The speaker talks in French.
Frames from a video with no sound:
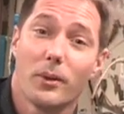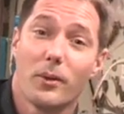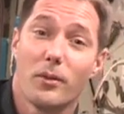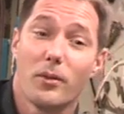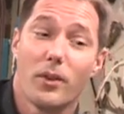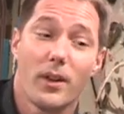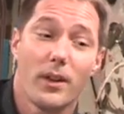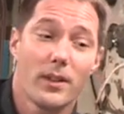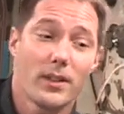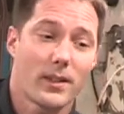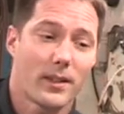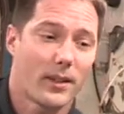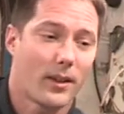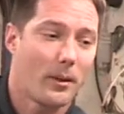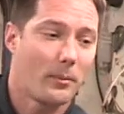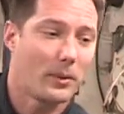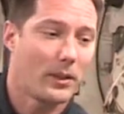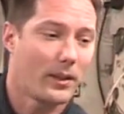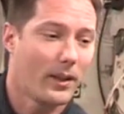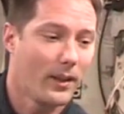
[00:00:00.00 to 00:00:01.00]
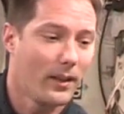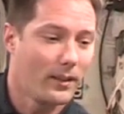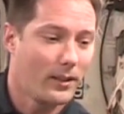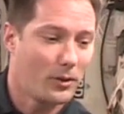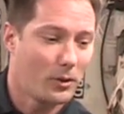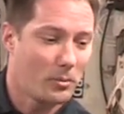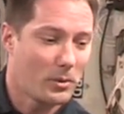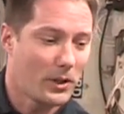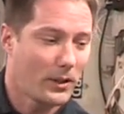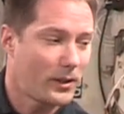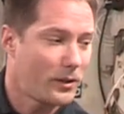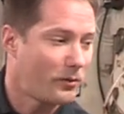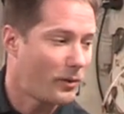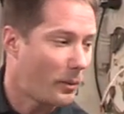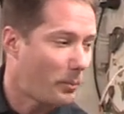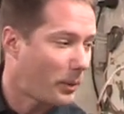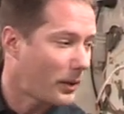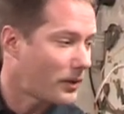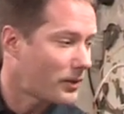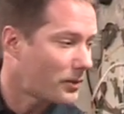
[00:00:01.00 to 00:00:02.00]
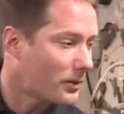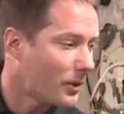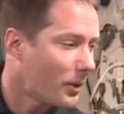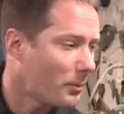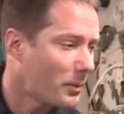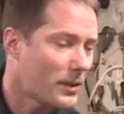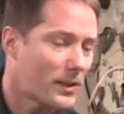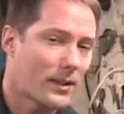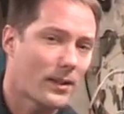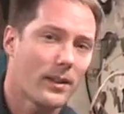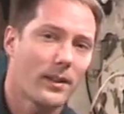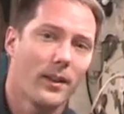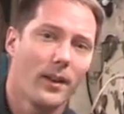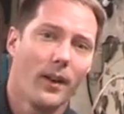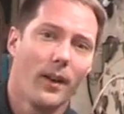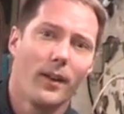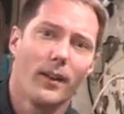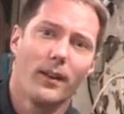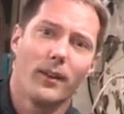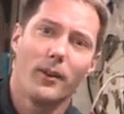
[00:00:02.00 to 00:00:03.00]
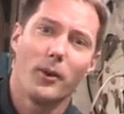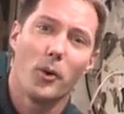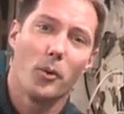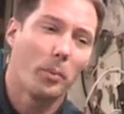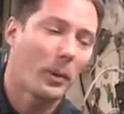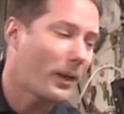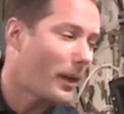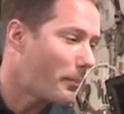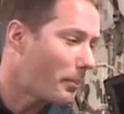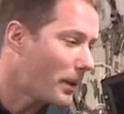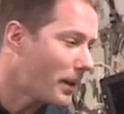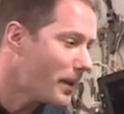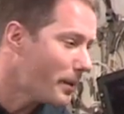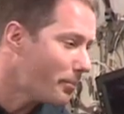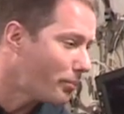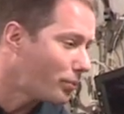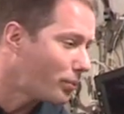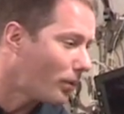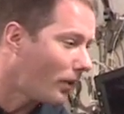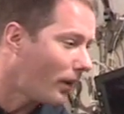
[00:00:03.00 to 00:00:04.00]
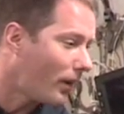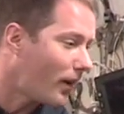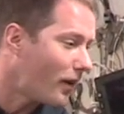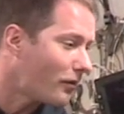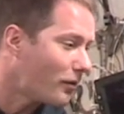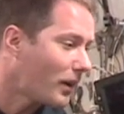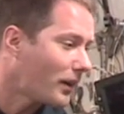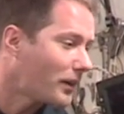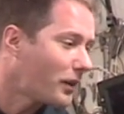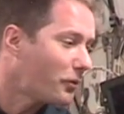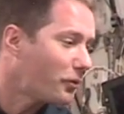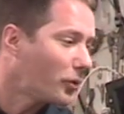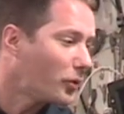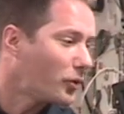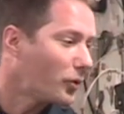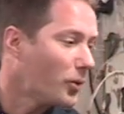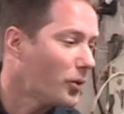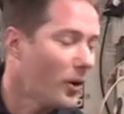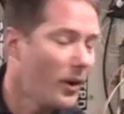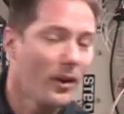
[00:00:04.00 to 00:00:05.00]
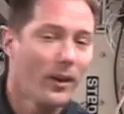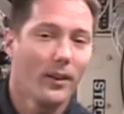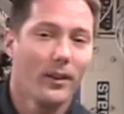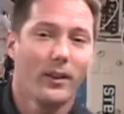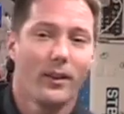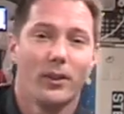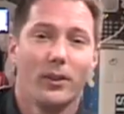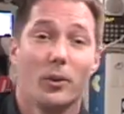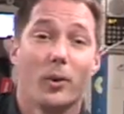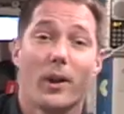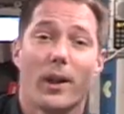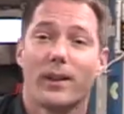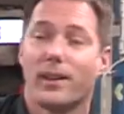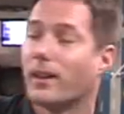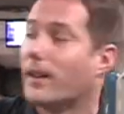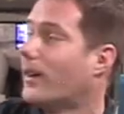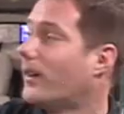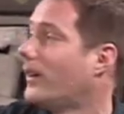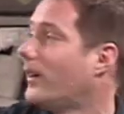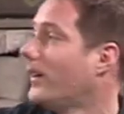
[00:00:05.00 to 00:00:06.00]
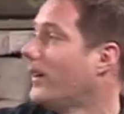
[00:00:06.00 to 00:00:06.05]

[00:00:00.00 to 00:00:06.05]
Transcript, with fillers: euh, vous voyez, c'est quand même des, objectifs impressionnants, mais c'est le prix à payer pour avoir des photos de la Terre.